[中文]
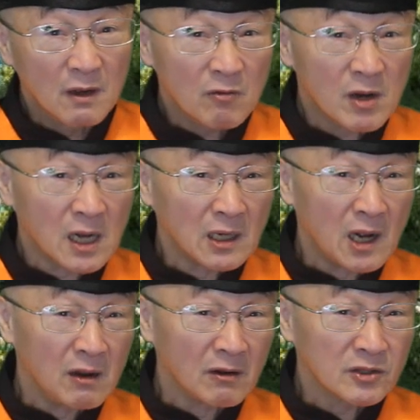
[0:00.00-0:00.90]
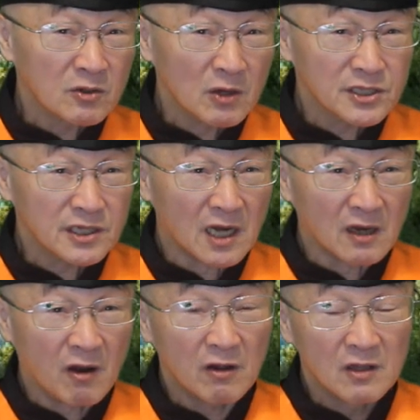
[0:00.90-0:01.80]
我刚刚哈，因为我这个人
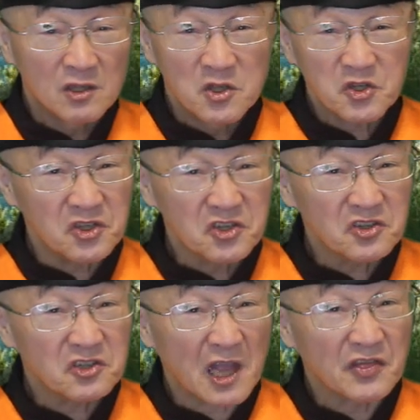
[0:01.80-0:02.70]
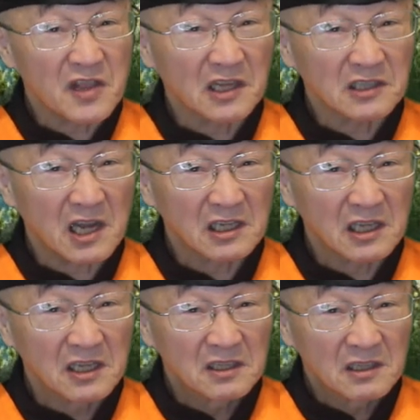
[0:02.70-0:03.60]
哦，行事坦荡荡。
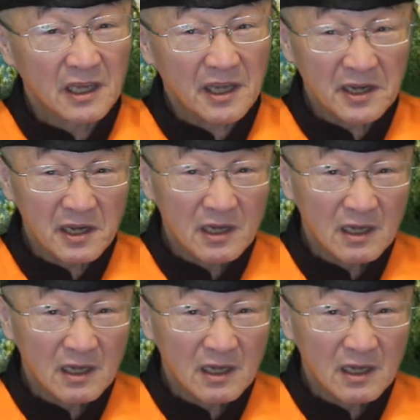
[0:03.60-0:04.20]
哎，